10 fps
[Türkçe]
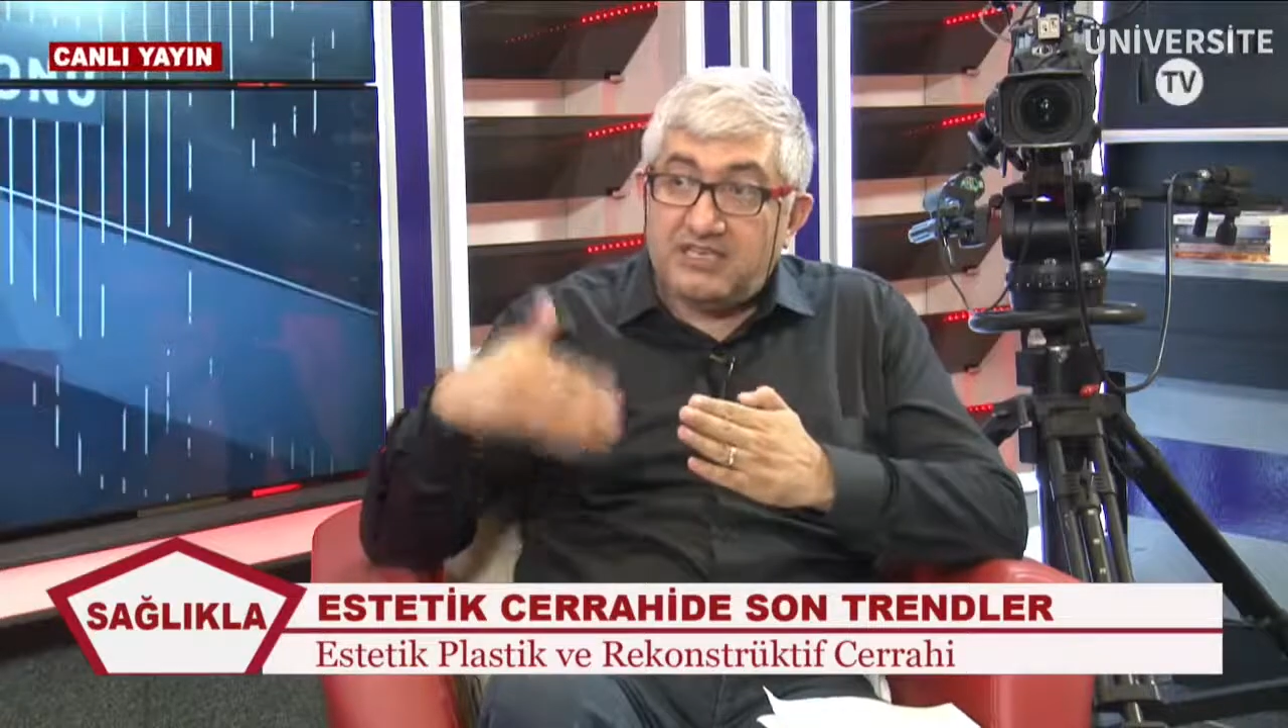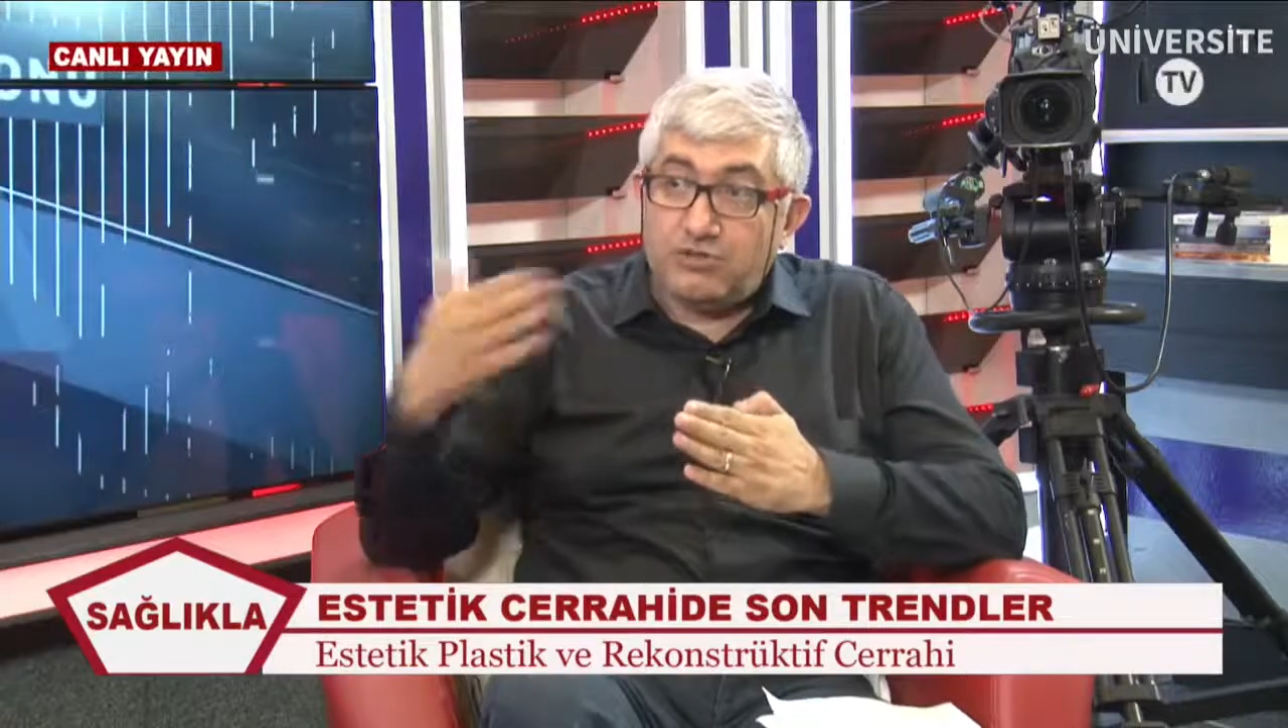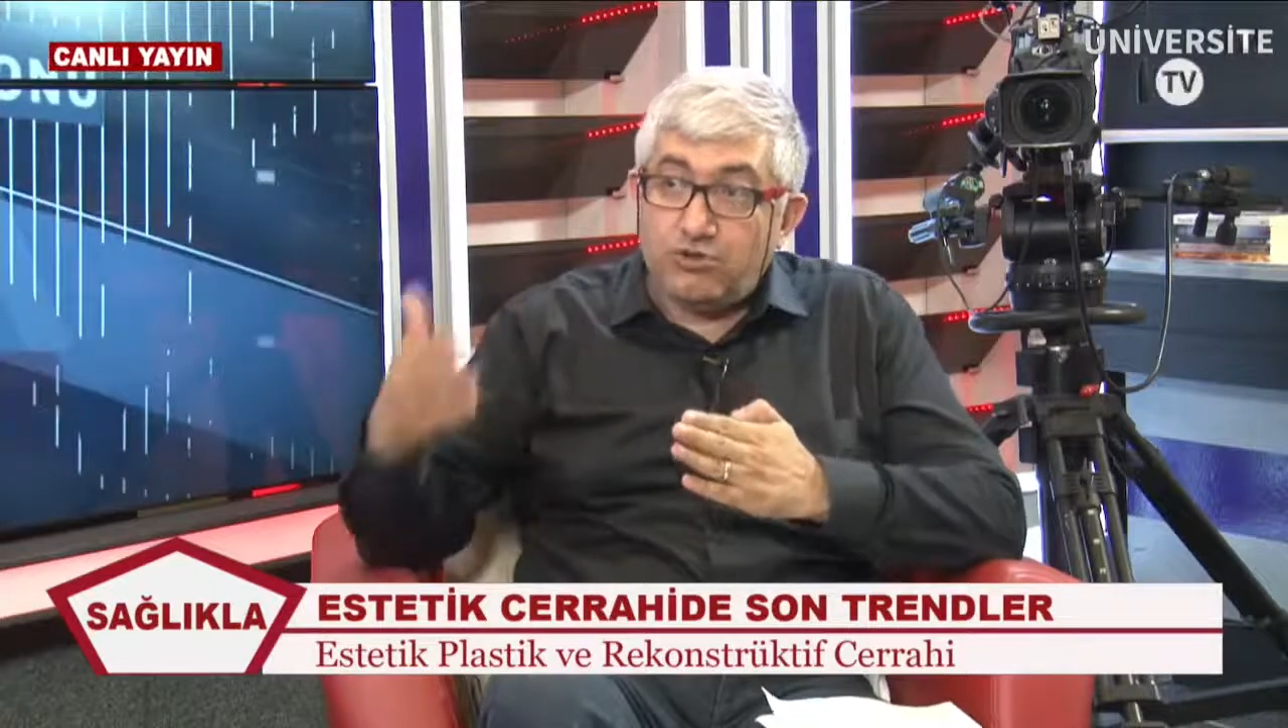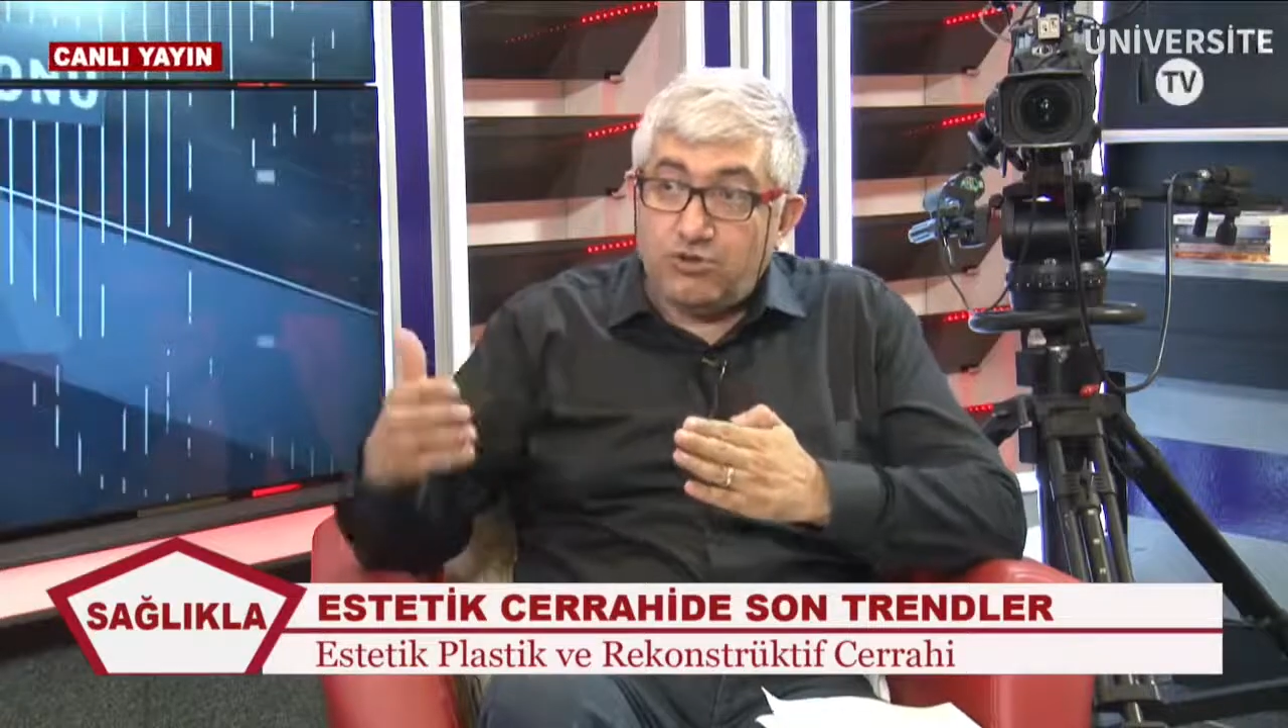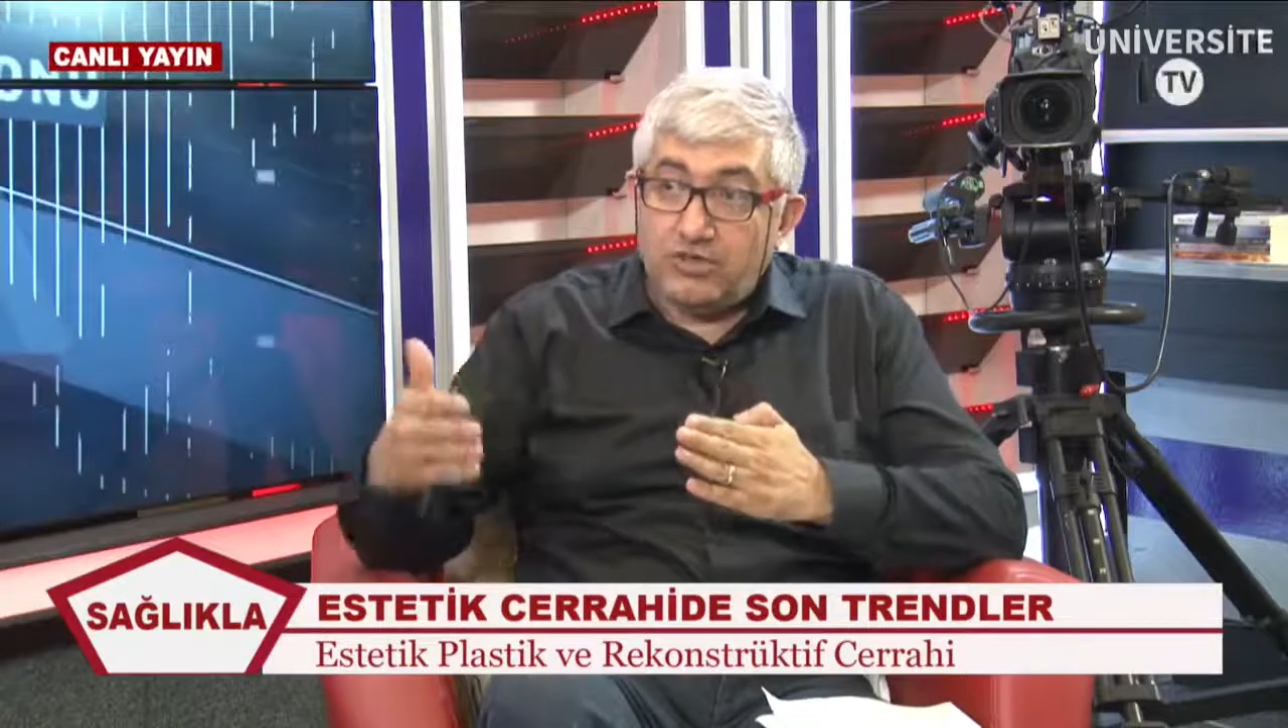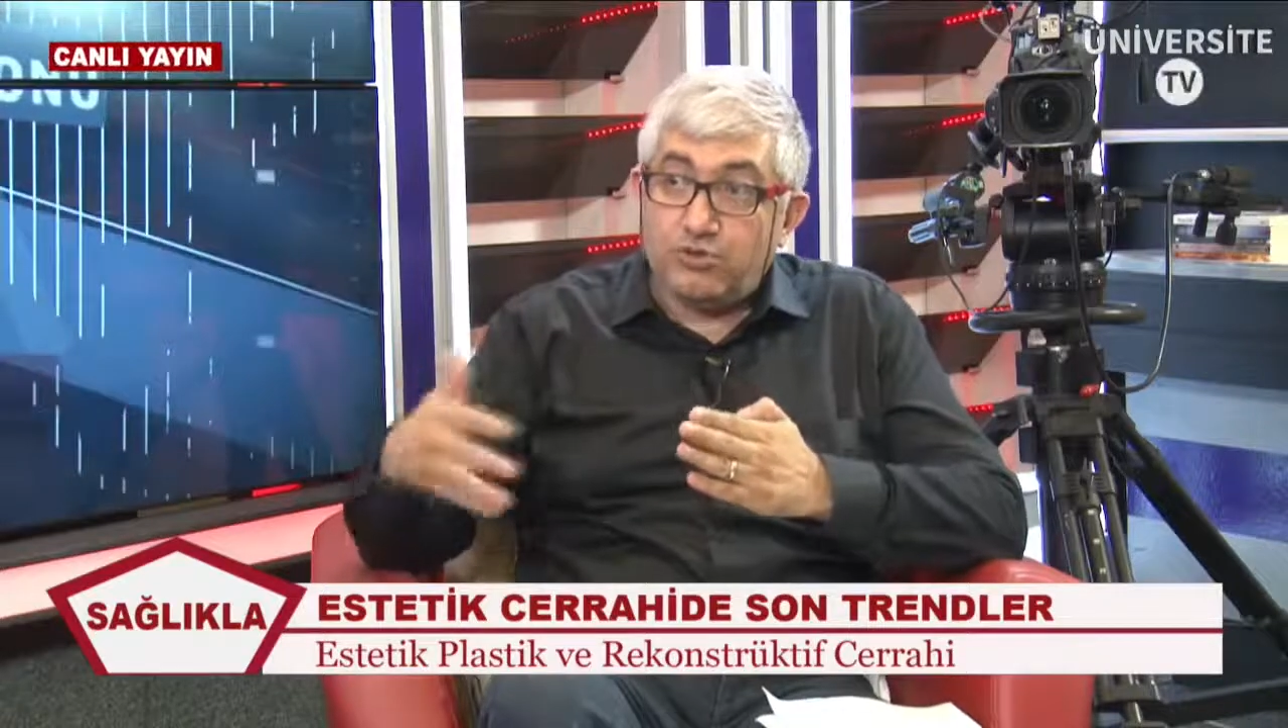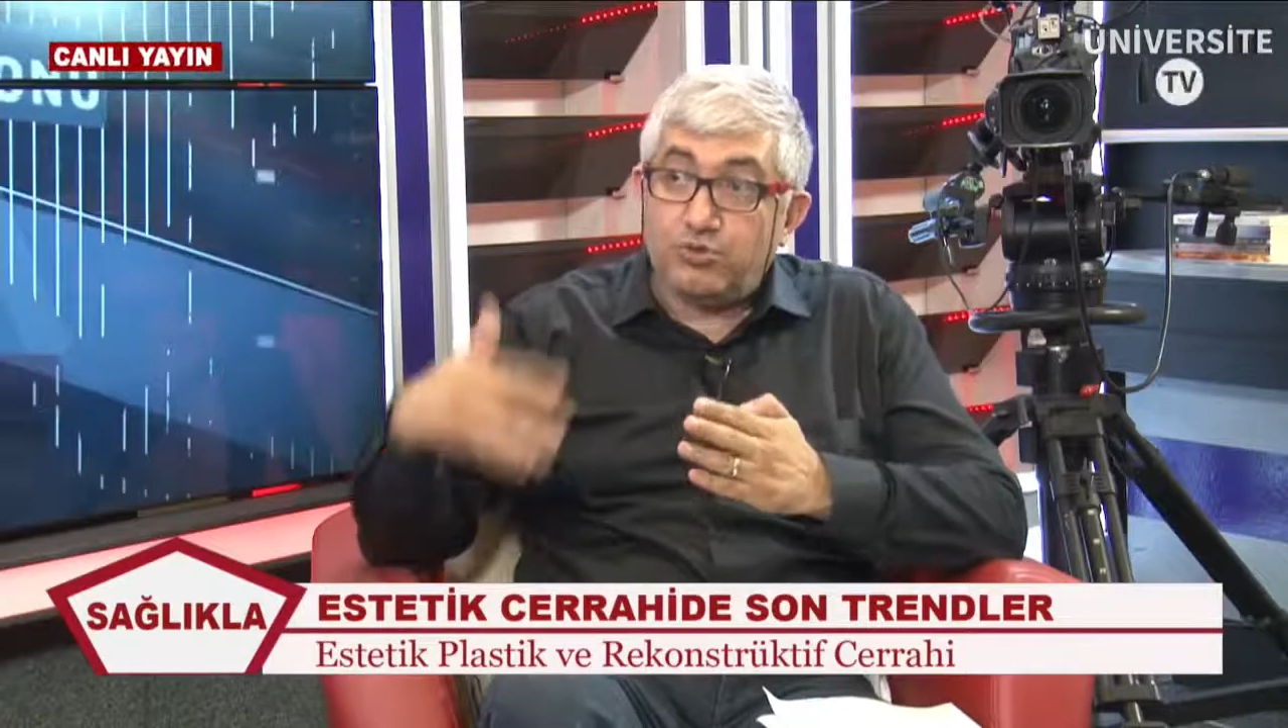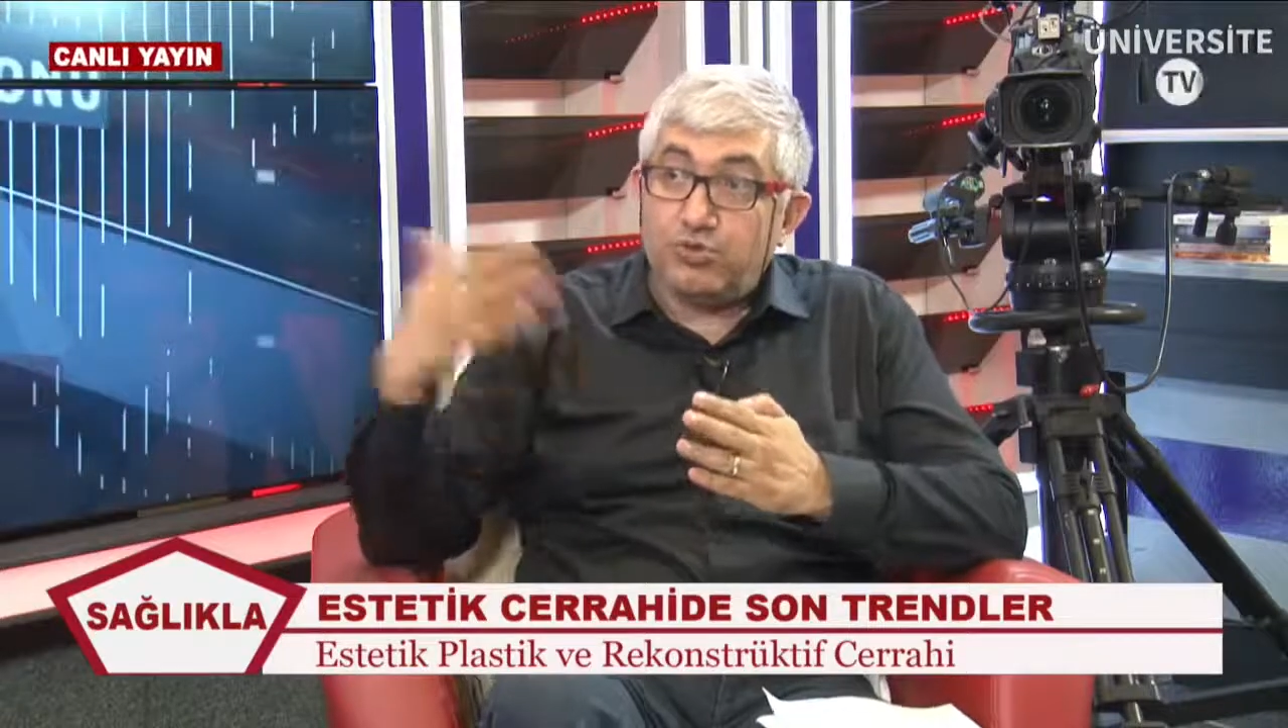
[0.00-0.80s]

iki sonraki,